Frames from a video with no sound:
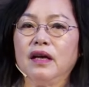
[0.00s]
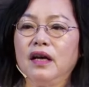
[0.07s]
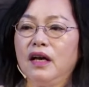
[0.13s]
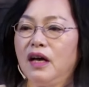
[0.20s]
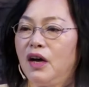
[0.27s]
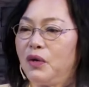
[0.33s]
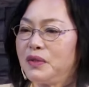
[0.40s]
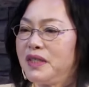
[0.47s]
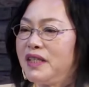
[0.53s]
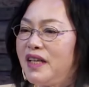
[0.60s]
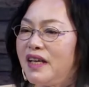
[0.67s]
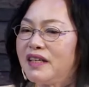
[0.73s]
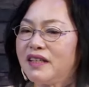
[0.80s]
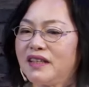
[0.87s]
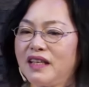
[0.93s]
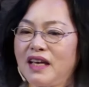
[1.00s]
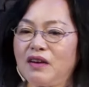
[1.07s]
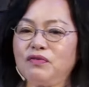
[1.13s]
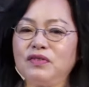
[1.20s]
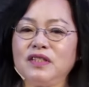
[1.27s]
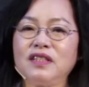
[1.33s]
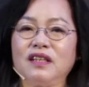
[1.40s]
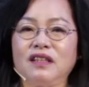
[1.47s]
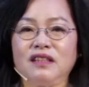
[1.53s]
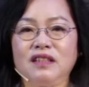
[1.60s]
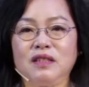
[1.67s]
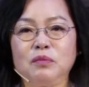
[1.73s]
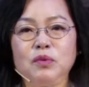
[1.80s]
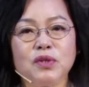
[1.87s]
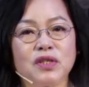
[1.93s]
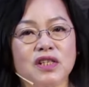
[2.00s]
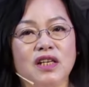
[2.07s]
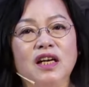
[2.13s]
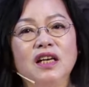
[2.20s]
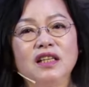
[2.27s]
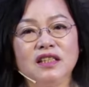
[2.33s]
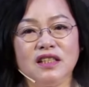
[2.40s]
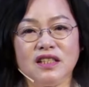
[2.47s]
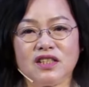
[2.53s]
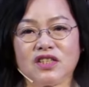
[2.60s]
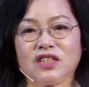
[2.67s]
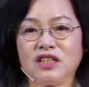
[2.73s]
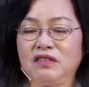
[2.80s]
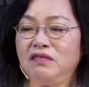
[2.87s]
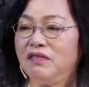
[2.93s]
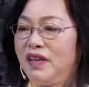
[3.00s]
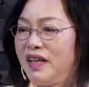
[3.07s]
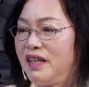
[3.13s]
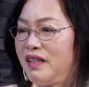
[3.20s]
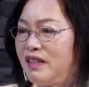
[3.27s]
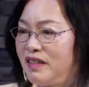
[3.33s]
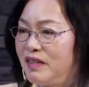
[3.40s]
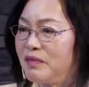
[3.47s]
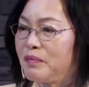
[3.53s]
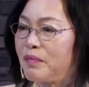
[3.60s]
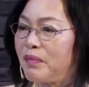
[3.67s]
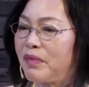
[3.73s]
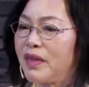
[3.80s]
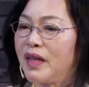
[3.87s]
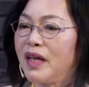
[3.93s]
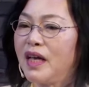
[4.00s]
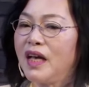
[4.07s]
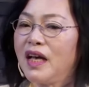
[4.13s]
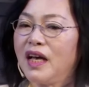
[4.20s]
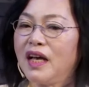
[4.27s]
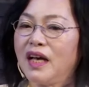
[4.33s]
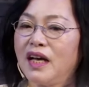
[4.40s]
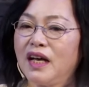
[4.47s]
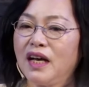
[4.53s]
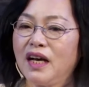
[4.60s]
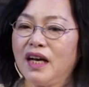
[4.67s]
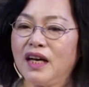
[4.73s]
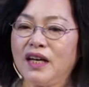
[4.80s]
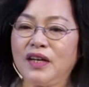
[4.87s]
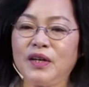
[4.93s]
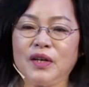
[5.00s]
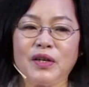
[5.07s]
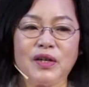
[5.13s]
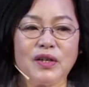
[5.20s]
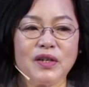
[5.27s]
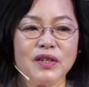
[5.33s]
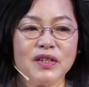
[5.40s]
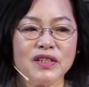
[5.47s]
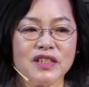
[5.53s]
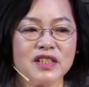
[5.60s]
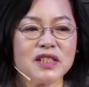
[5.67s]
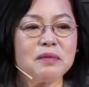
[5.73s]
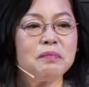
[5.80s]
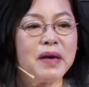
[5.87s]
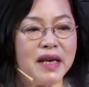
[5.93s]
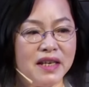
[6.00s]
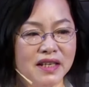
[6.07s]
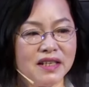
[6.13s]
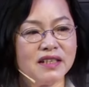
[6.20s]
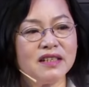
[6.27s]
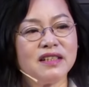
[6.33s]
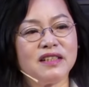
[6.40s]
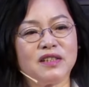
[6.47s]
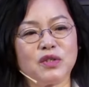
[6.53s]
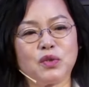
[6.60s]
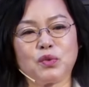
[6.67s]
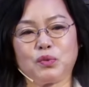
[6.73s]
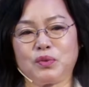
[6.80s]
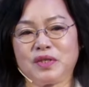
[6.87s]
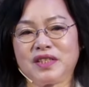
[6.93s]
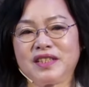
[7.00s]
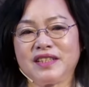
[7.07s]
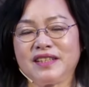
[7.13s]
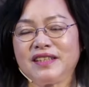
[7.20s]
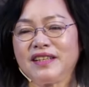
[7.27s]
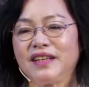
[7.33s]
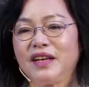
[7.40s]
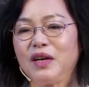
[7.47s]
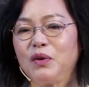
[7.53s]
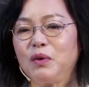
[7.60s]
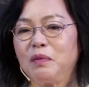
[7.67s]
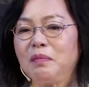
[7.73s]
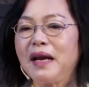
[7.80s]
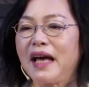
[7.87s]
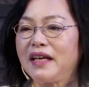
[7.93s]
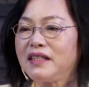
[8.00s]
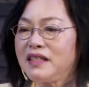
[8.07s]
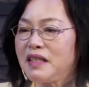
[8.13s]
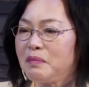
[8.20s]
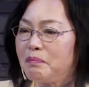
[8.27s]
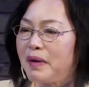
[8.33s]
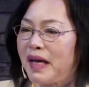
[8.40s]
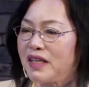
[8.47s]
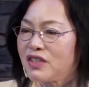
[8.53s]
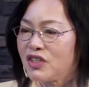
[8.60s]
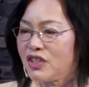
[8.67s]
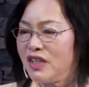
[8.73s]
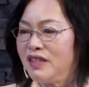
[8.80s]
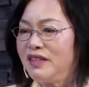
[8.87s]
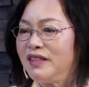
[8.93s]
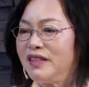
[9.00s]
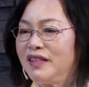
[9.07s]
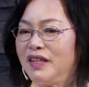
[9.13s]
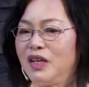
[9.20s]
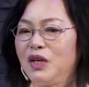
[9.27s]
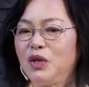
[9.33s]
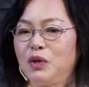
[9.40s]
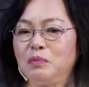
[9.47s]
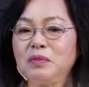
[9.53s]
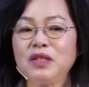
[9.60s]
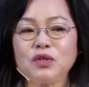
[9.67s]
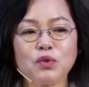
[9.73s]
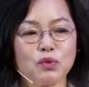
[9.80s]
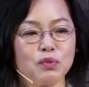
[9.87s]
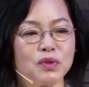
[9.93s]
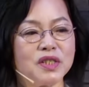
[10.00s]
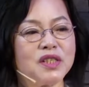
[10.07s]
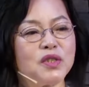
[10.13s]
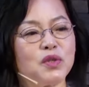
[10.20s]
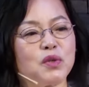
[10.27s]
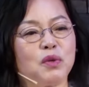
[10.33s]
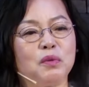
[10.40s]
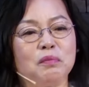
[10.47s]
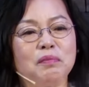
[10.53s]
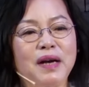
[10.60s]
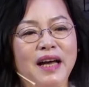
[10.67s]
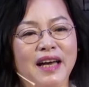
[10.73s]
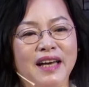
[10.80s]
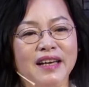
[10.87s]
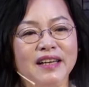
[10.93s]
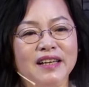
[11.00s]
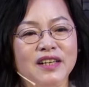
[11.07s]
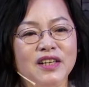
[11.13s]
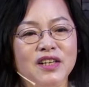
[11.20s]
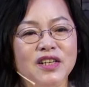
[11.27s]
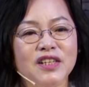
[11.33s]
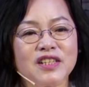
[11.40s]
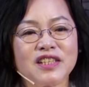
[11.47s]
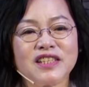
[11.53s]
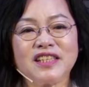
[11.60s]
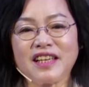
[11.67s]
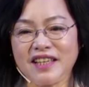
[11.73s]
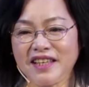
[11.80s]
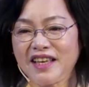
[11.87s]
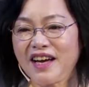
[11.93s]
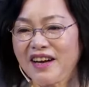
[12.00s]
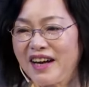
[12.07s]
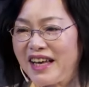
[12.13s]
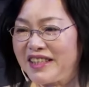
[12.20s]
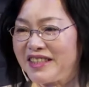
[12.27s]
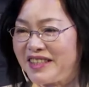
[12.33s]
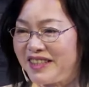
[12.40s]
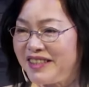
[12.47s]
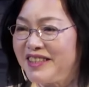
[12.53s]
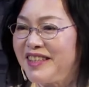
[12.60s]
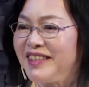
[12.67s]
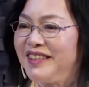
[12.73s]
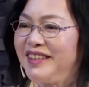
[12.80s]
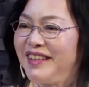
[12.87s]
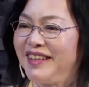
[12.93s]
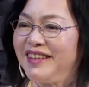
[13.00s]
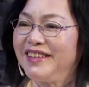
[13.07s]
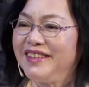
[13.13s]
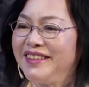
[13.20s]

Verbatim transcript: 好，今天和大家分享的题目是以神为乐。啊，其实每一个主日，我们来敬拜神，我们的主日崇拜是怎样来形成的呢？